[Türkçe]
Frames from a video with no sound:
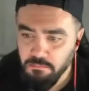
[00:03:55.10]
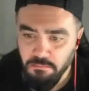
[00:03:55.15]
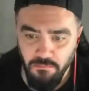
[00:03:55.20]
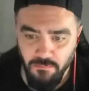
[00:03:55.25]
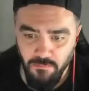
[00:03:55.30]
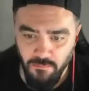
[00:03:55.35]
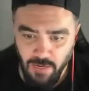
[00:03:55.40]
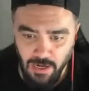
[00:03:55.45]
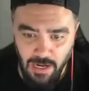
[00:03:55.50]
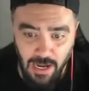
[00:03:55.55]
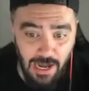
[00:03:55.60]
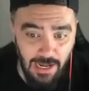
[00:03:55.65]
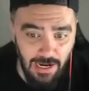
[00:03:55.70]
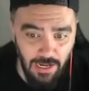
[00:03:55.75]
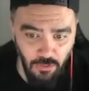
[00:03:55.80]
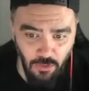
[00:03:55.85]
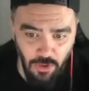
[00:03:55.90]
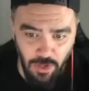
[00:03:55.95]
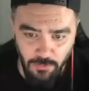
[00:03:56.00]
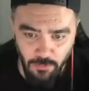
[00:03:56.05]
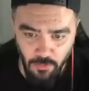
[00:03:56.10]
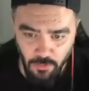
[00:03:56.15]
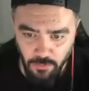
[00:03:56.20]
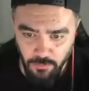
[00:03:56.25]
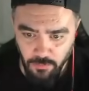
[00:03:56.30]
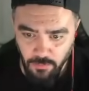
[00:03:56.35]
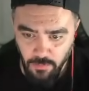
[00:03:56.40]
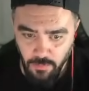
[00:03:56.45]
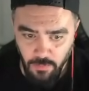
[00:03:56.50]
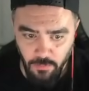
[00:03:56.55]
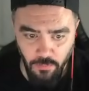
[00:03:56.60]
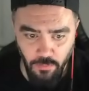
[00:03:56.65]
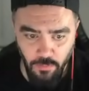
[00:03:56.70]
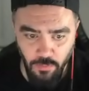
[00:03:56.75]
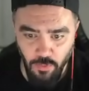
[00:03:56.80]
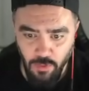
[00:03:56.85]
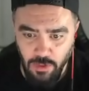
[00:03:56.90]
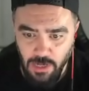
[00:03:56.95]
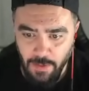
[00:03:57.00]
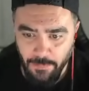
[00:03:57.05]
Vallahi halen göremiyorum.
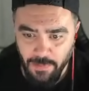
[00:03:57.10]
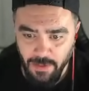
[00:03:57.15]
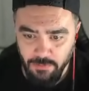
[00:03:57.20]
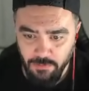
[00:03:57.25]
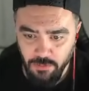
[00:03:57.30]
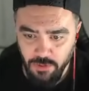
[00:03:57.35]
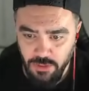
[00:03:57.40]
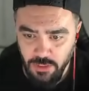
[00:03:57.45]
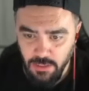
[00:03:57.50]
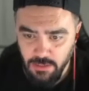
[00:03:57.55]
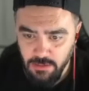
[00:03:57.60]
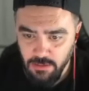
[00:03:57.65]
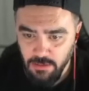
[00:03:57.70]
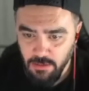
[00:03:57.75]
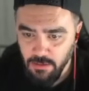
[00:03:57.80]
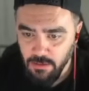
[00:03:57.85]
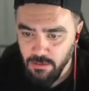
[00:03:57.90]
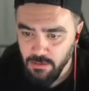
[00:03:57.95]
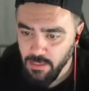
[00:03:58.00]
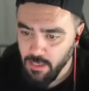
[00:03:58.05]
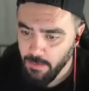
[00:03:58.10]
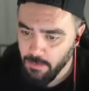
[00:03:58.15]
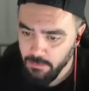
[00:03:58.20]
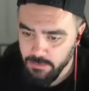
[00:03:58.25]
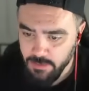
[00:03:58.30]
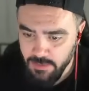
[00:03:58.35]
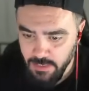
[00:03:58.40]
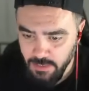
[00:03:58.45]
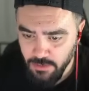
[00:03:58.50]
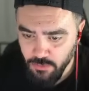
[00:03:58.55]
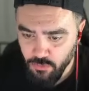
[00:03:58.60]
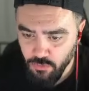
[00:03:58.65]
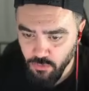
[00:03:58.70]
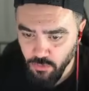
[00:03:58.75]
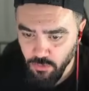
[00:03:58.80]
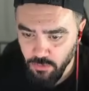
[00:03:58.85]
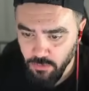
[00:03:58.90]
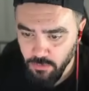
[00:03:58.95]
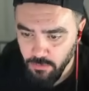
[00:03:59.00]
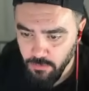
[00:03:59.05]
Yolu kapatmışlar. Tamam sıkıntı yok.
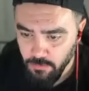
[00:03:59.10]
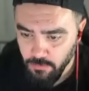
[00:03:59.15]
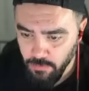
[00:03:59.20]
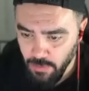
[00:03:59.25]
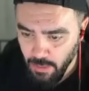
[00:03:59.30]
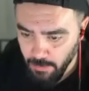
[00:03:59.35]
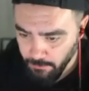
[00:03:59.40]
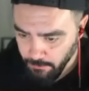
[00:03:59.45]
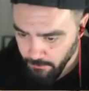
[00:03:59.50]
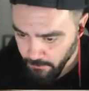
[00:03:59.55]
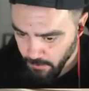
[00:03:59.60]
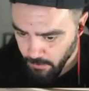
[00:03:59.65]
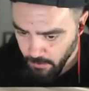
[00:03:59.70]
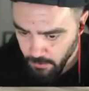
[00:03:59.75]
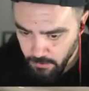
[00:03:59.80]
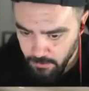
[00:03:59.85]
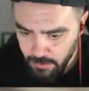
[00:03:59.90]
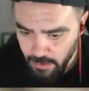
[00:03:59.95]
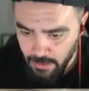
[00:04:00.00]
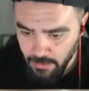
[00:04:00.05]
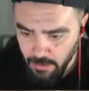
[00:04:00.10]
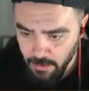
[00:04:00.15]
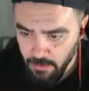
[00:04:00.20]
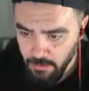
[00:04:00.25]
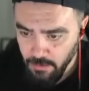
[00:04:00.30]
La, lan lan.